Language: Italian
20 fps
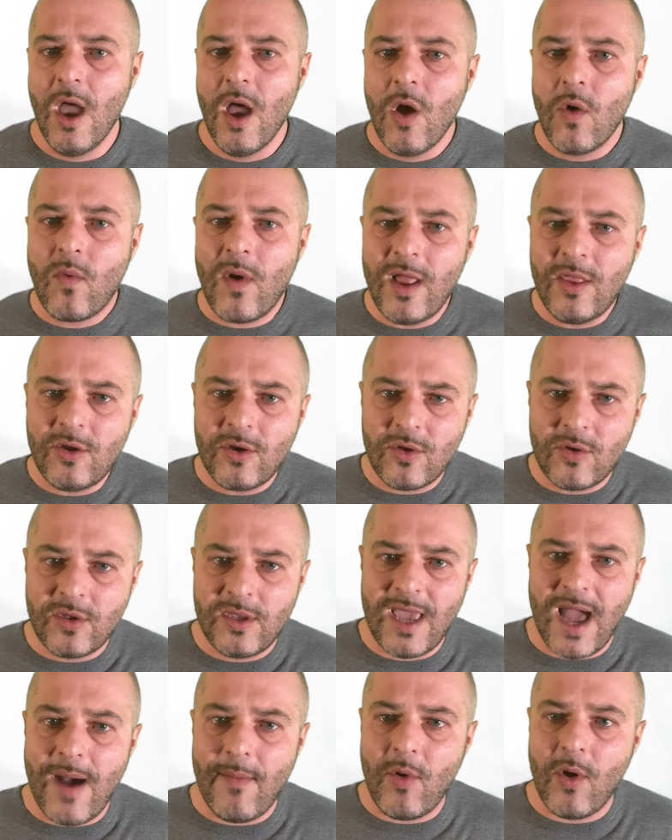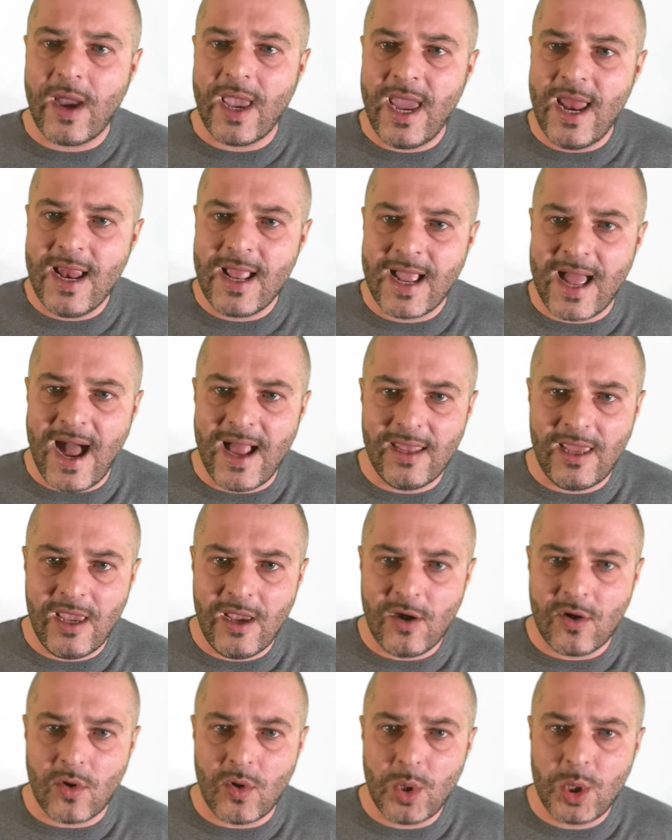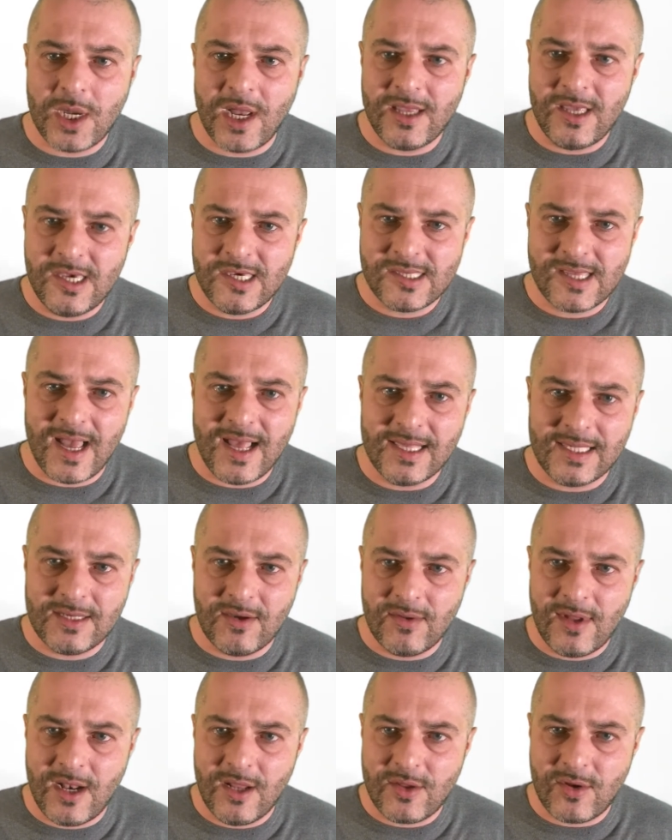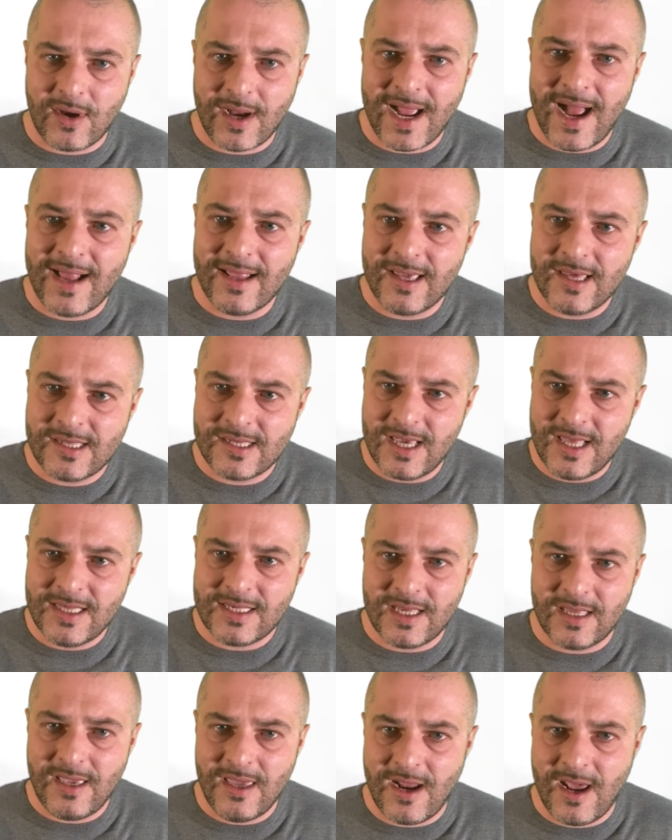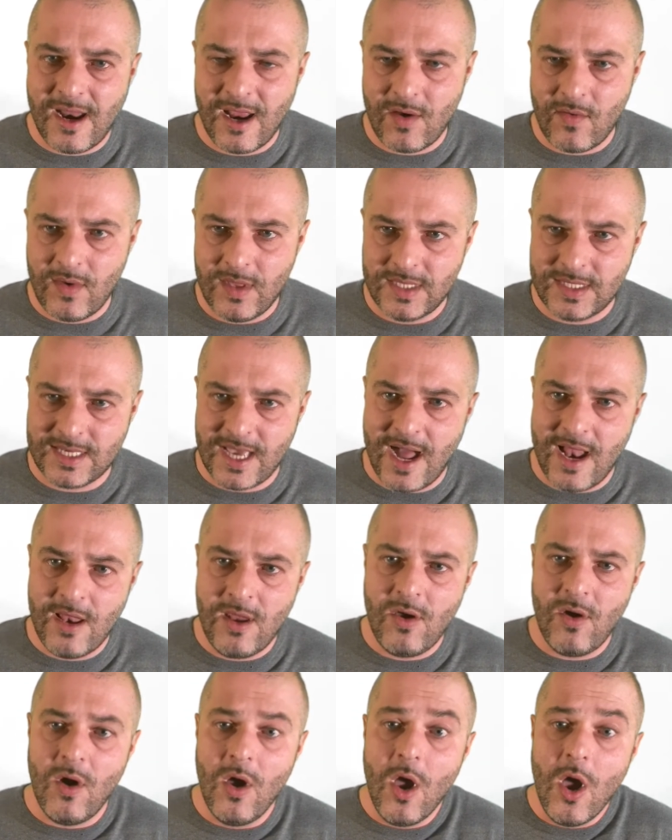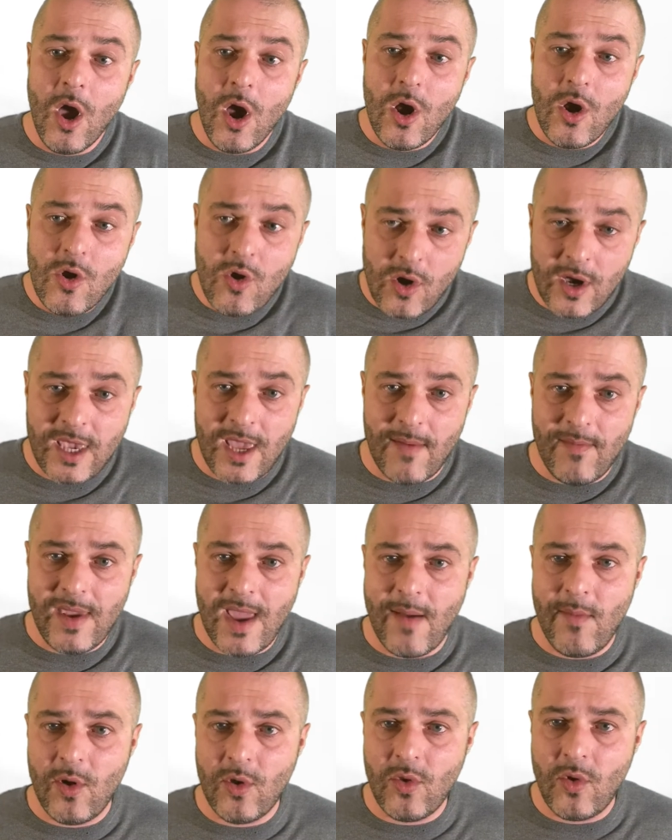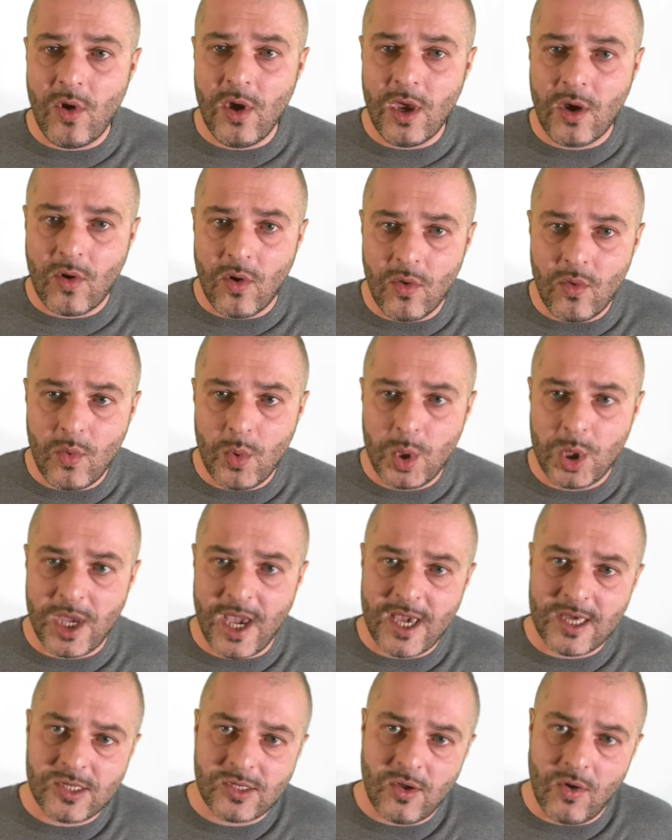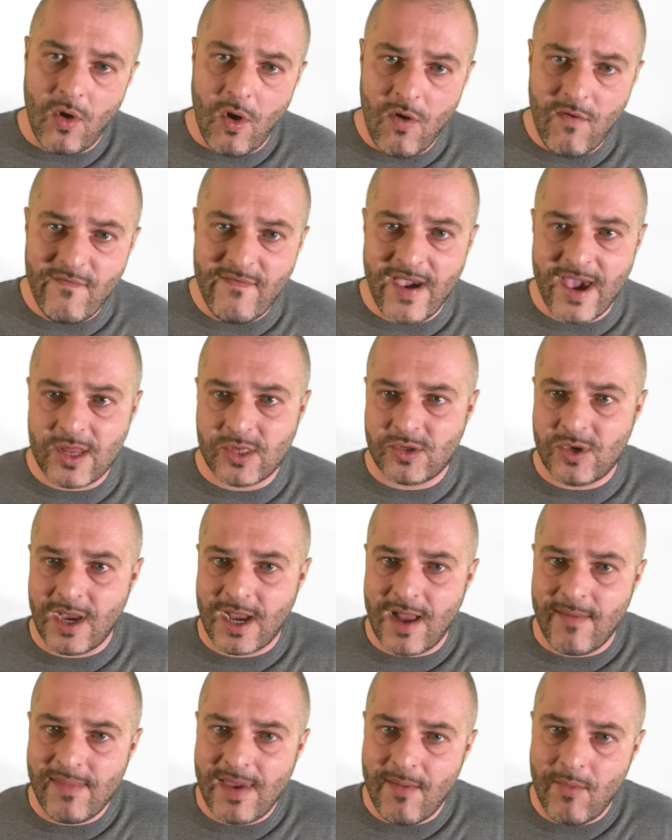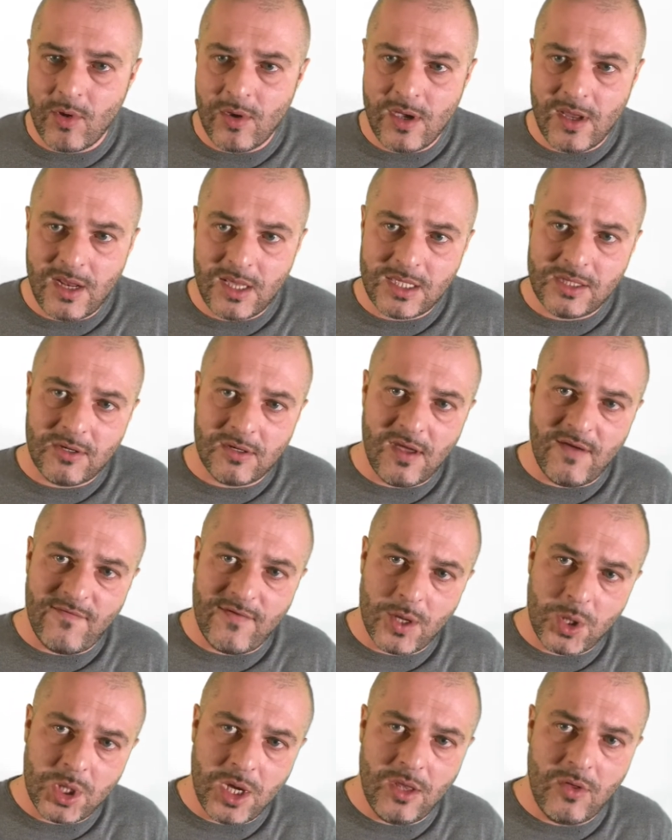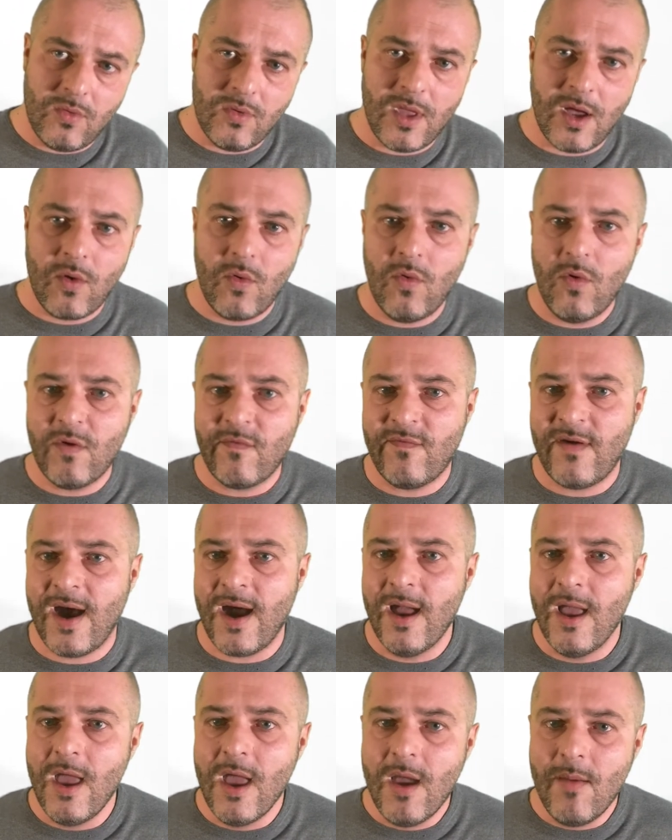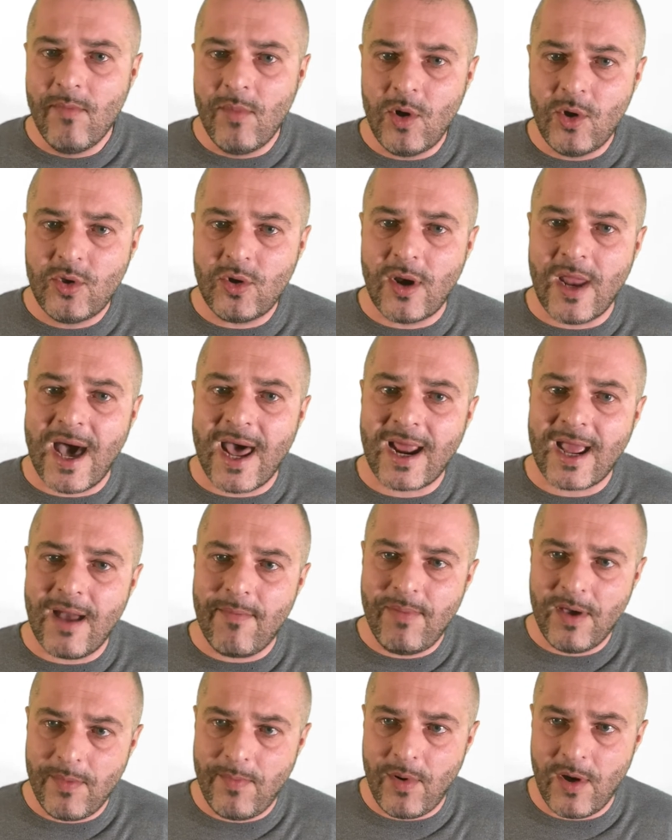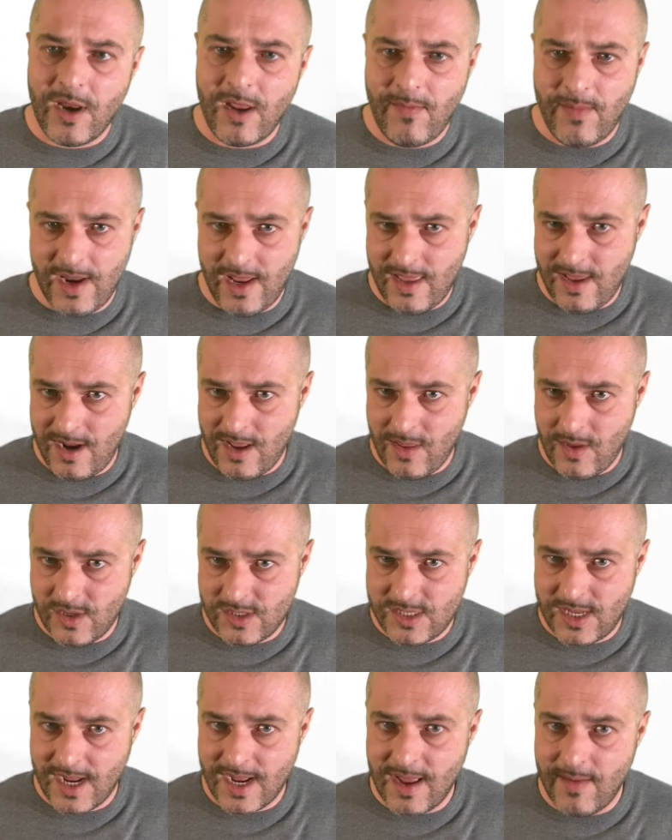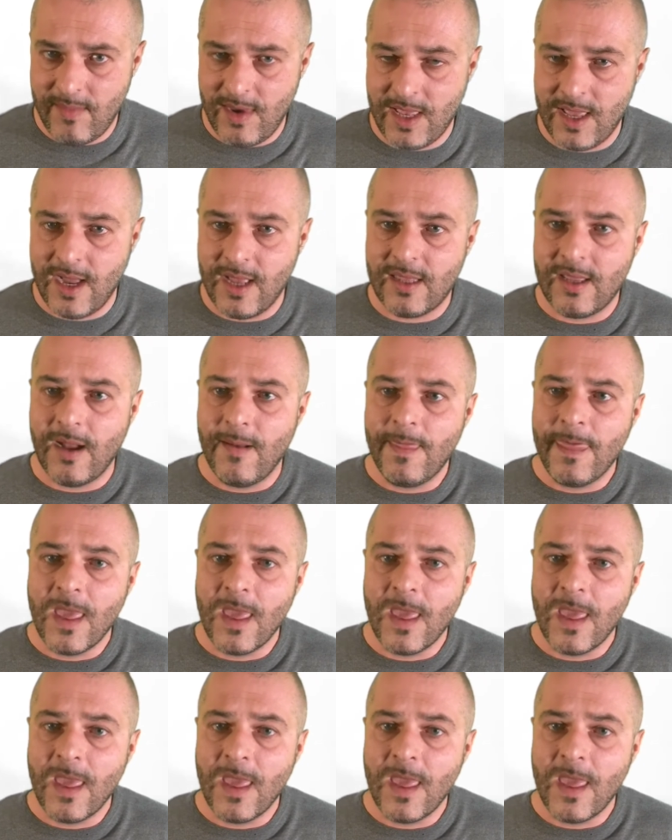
Quando notiamo che il cane incrocia a distanza un altro cane senza tirare guinzaglio, lo chiamiamo noi con un gesto o un verso e cambiamo direzione facendo una curva molto larga per poi riprendere la nostra camminata.